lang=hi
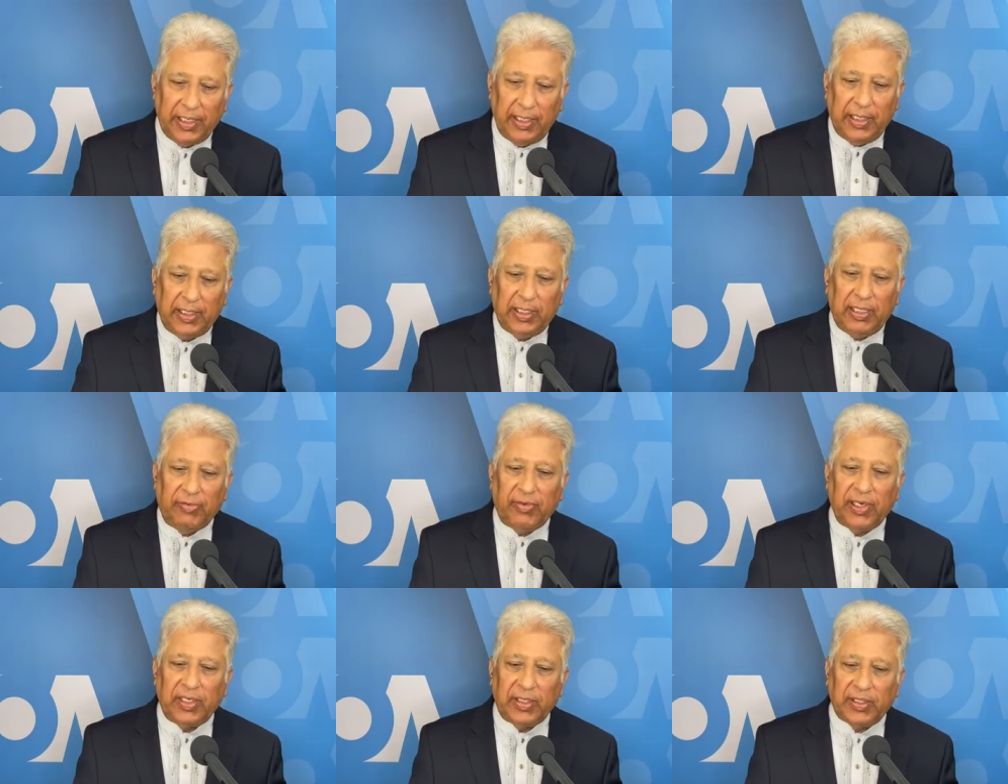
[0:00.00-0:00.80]
है कि
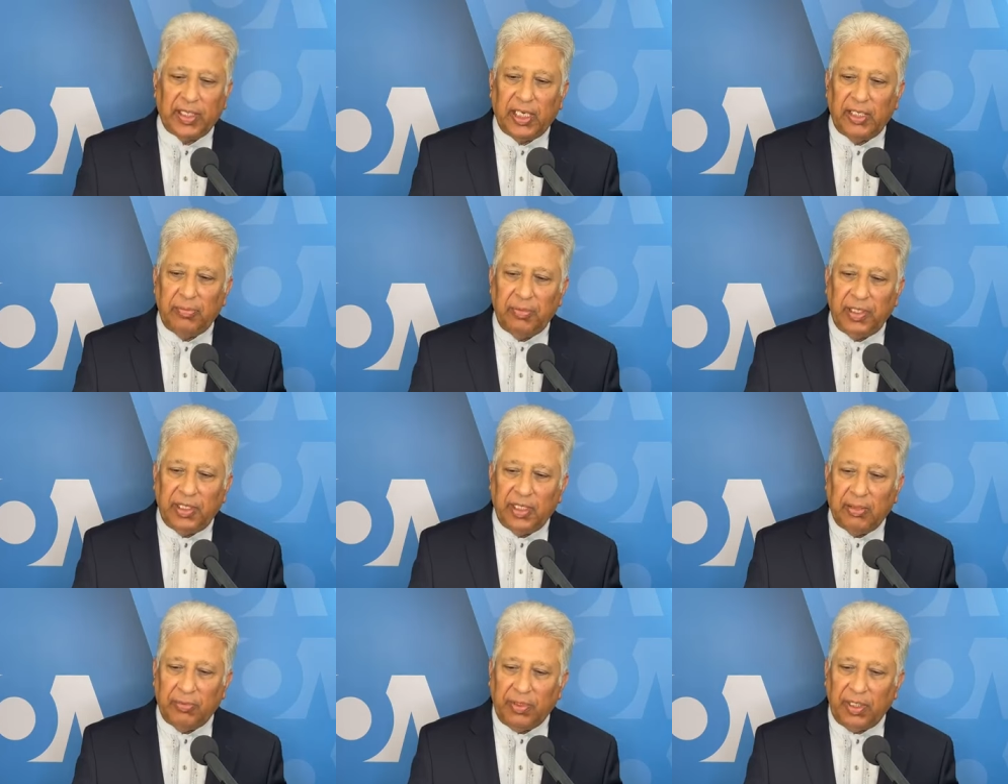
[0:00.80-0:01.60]
अफगानिस्तान
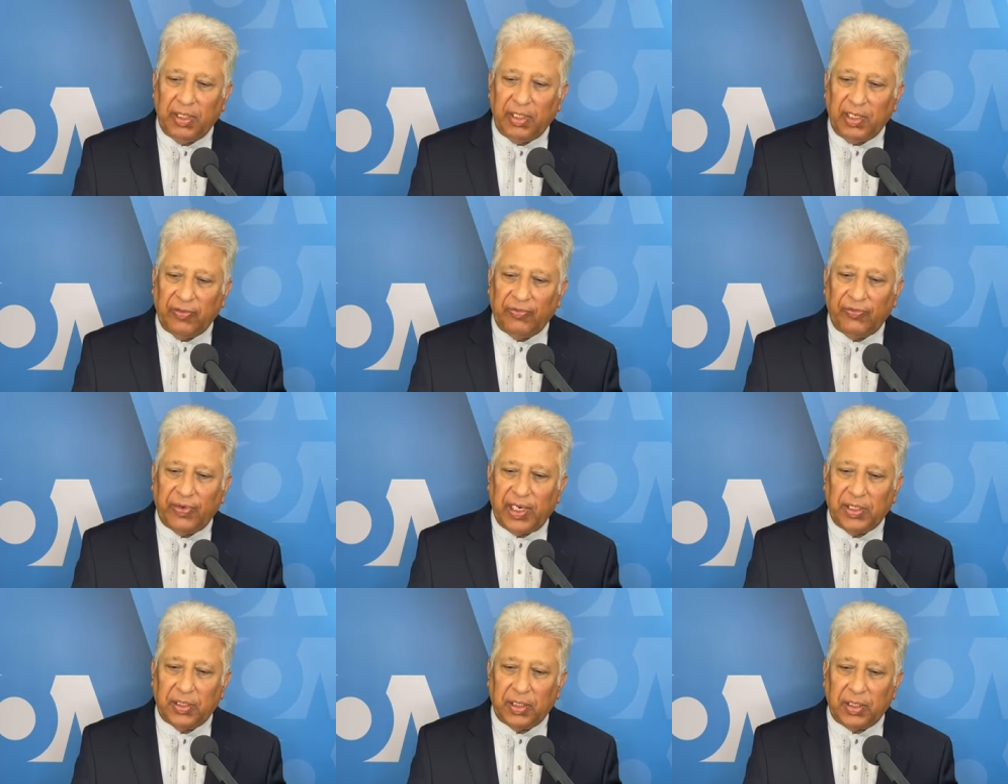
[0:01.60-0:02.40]
में अमरीकी
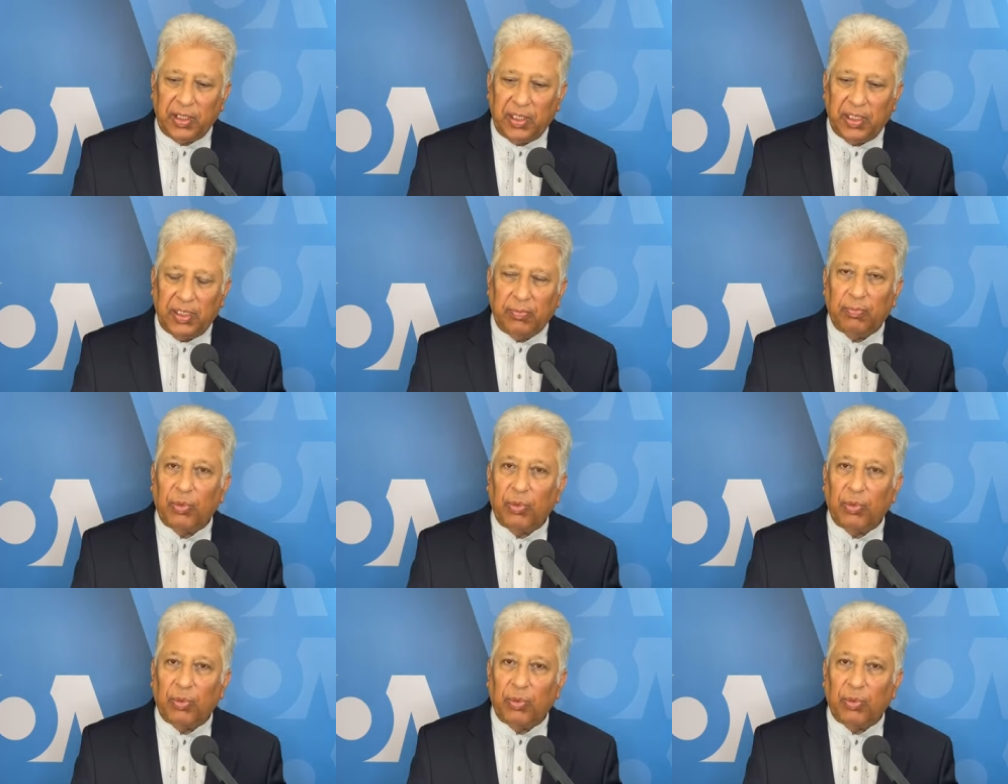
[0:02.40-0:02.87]
अफवाज के